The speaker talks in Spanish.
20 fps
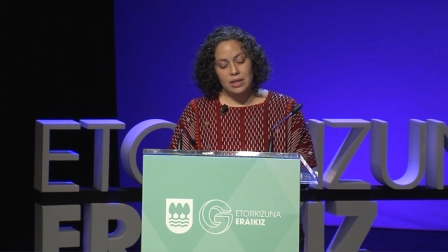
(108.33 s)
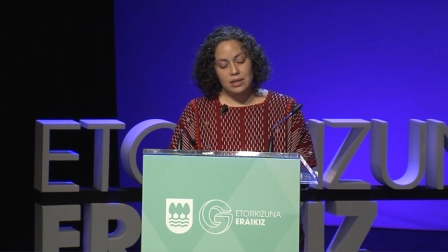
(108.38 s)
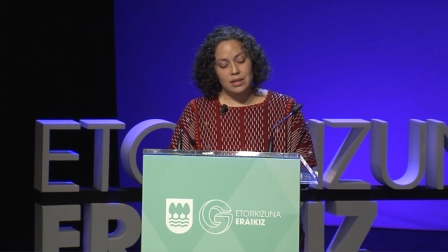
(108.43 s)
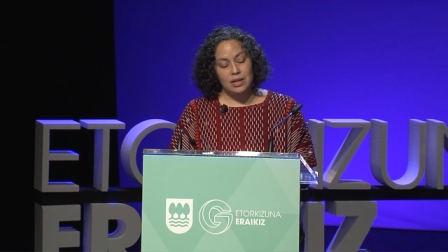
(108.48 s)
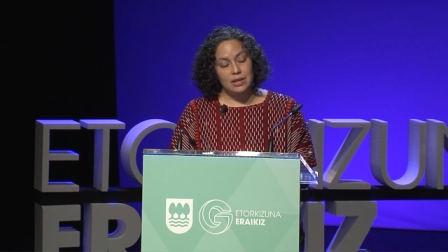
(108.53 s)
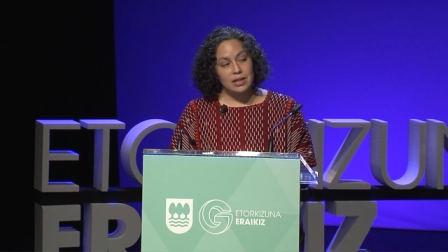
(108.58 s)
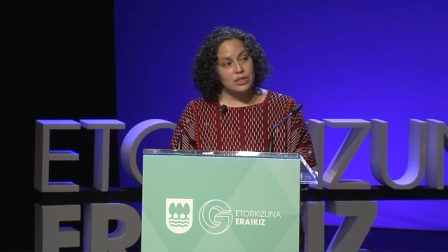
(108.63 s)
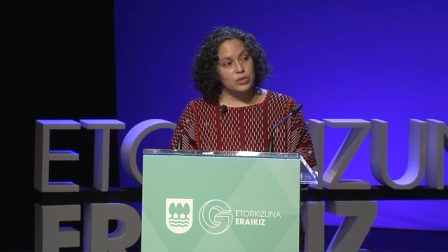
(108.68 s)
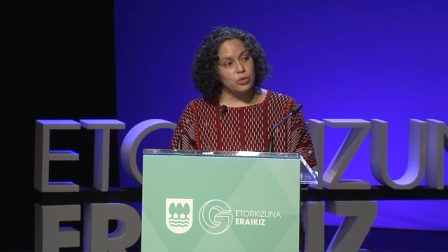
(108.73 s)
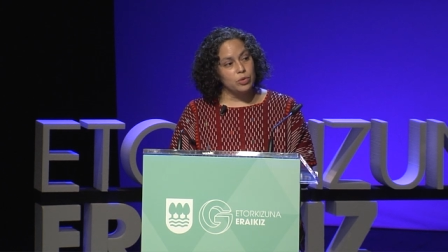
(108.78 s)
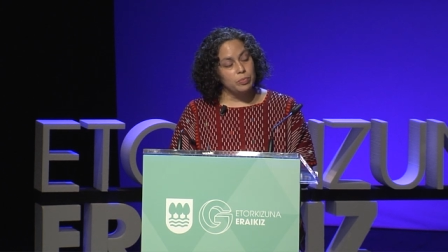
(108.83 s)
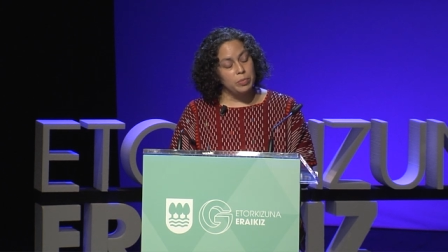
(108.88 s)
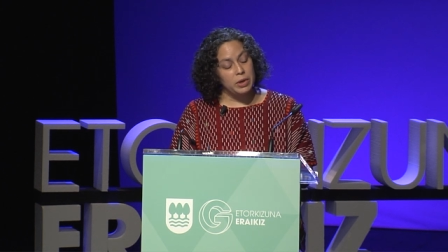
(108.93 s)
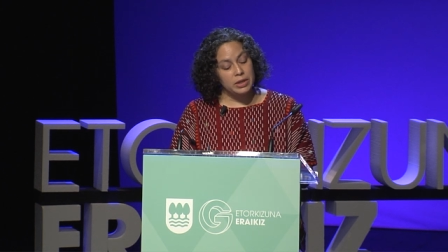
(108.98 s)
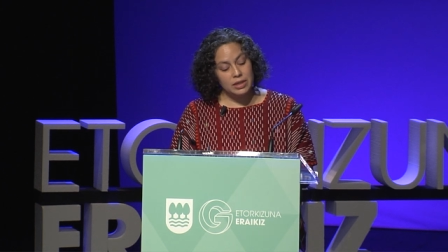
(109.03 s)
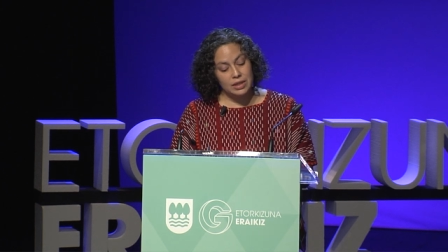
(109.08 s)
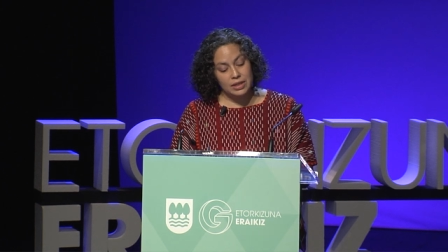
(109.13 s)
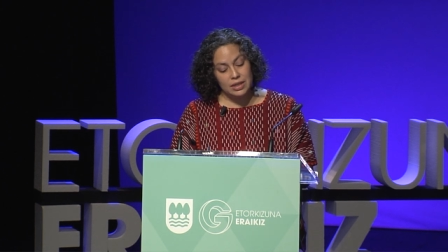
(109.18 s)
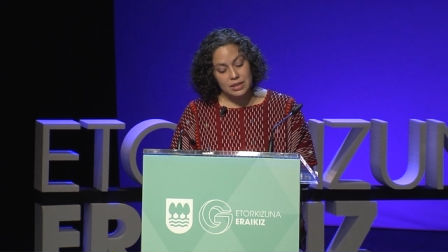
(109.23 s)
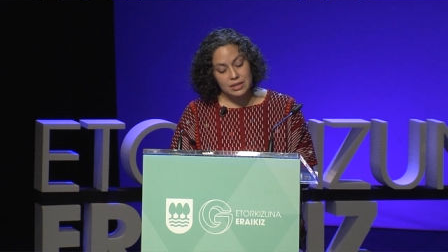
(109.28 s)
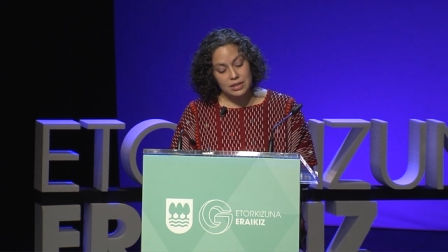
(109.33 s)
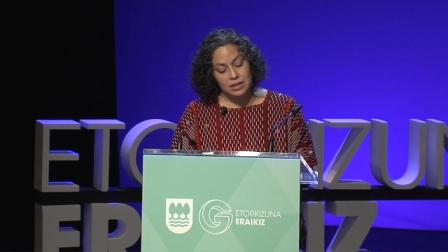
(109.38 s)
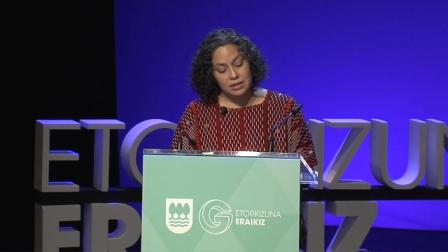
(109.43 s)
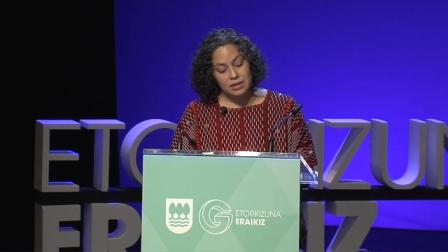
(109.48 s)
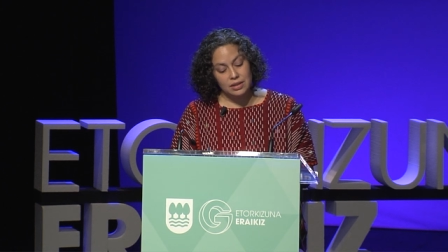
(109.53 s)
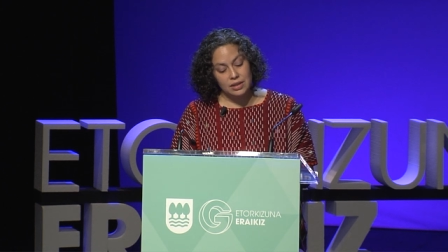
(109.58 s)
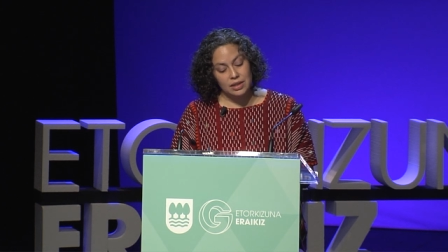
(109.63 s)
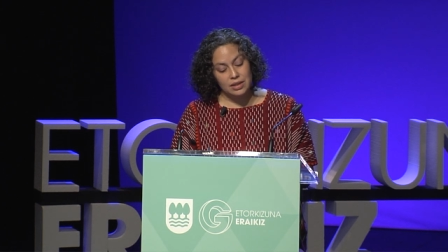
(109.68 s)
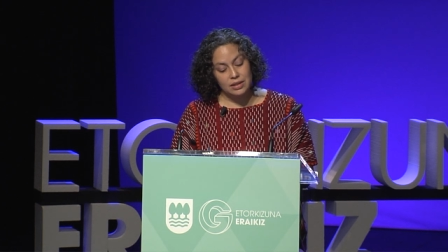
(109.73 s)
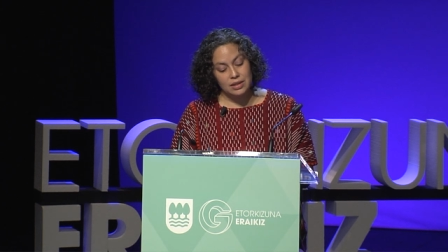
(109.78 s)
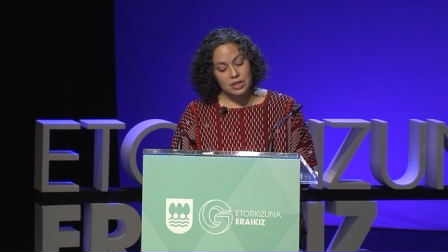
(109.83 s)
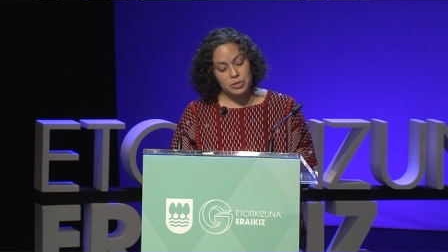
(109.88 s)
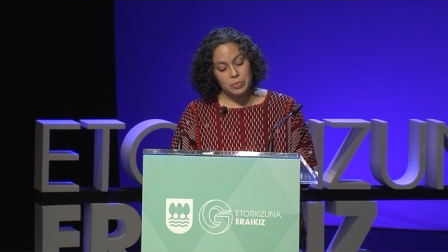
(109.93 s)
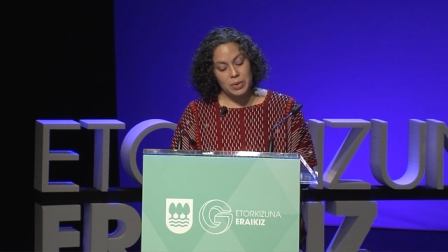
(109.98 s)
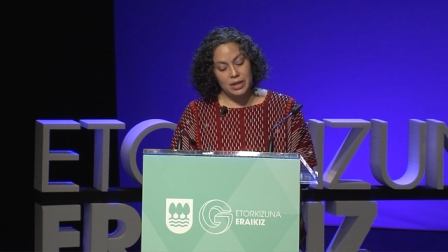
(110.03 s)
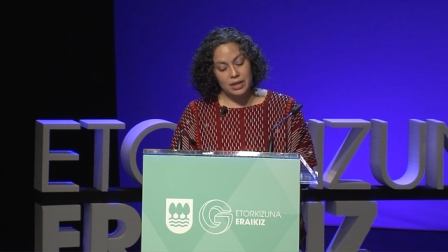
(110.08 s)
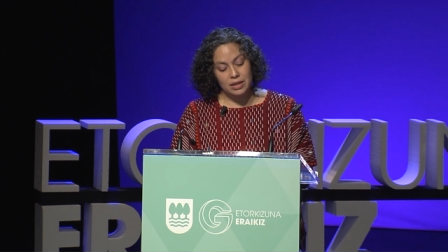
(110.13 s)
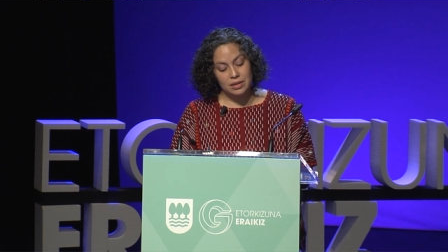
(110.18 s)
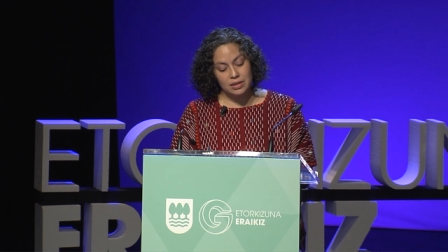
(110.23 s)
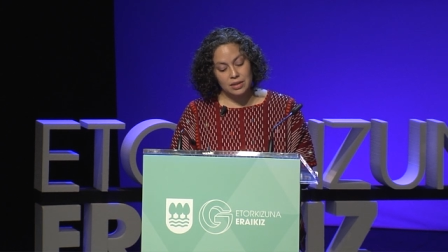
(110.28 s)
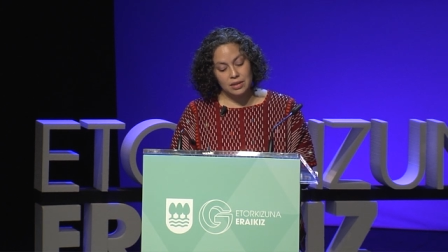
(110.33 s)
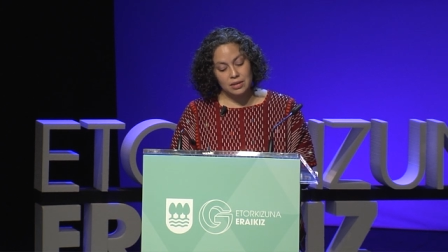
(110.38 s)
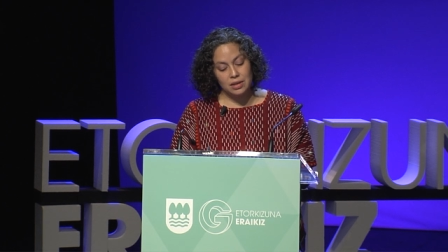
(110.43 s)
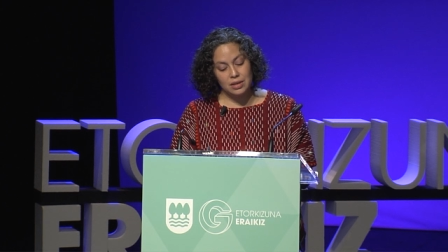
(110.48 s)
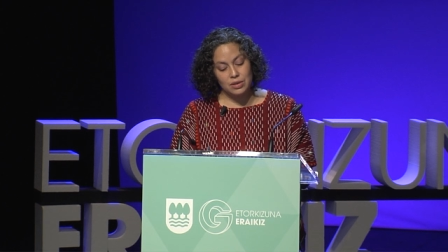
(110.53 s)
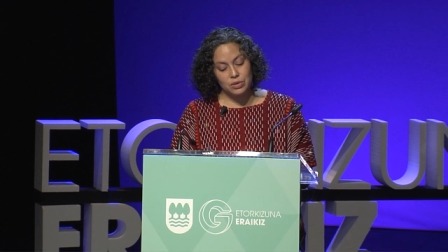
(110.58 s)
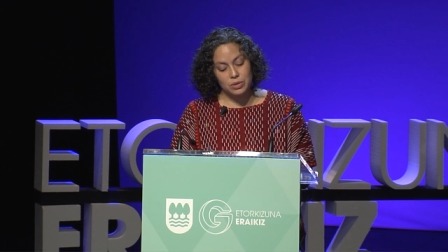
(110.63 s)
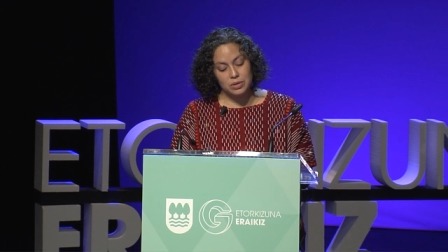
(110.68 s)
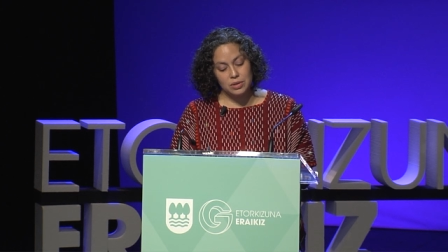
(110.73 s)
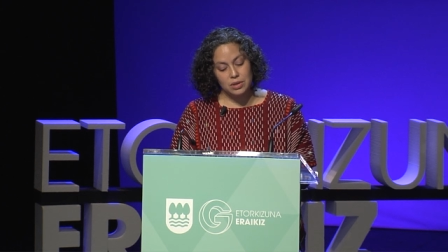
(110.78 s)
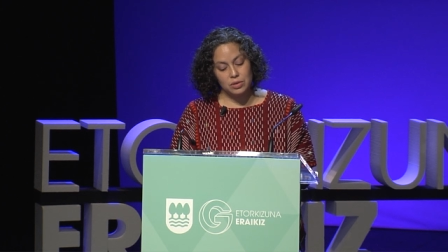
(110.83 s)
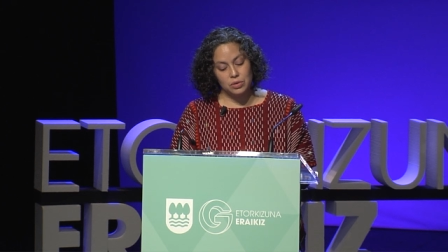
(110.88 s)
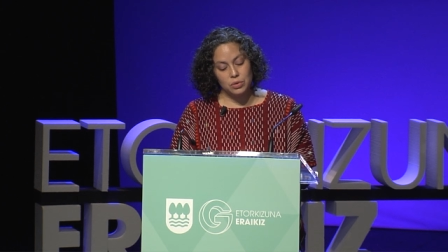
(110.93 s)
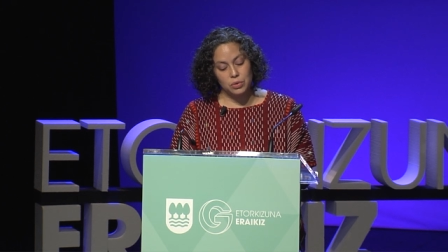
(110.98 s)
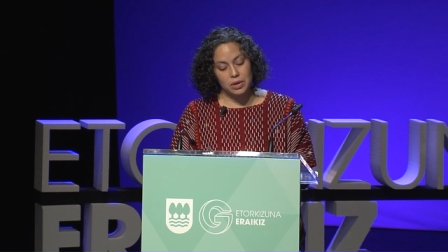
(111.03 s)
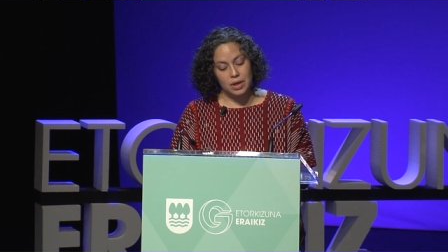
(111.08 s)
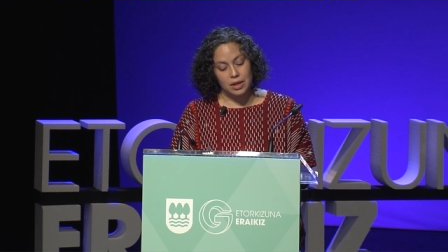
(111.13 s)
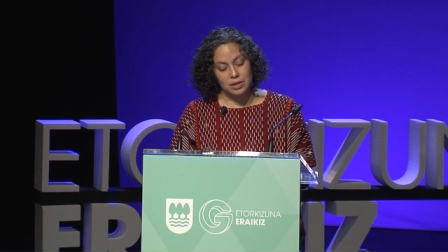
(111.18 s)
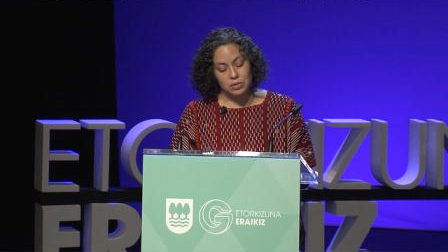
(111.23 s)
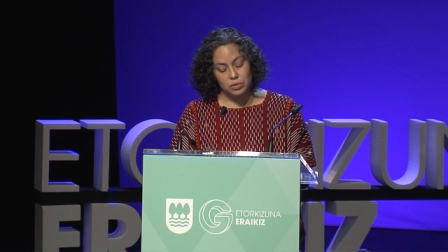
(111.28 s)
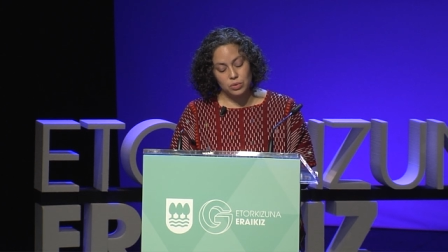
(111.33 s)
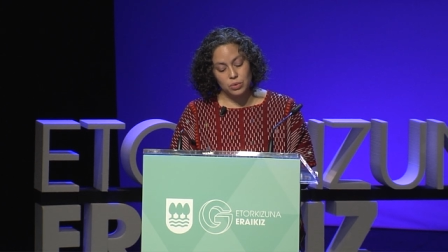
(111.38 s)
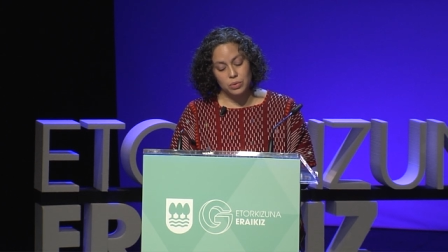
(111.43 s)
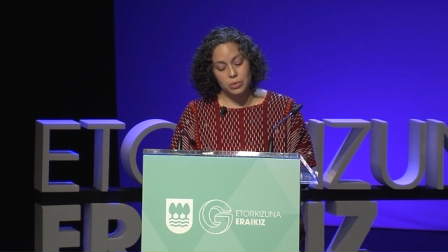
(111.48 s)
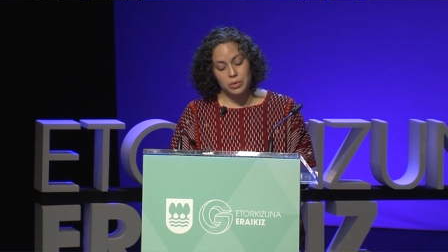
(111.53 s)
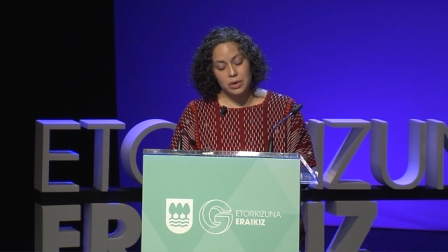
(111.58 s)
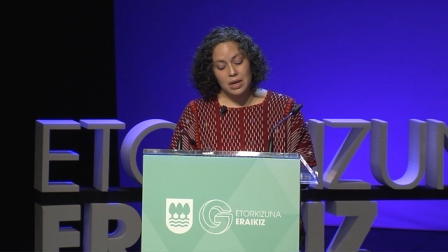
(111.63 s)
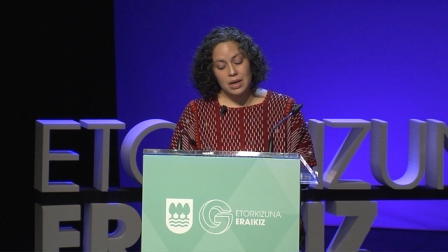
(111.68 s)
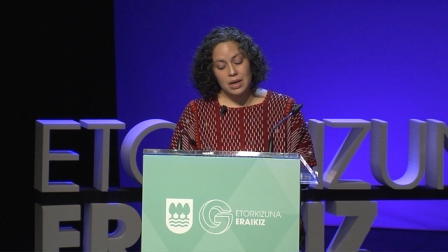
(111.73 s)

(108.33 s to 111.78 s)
de las compañeras indígenas Valentina Rosendo Cantú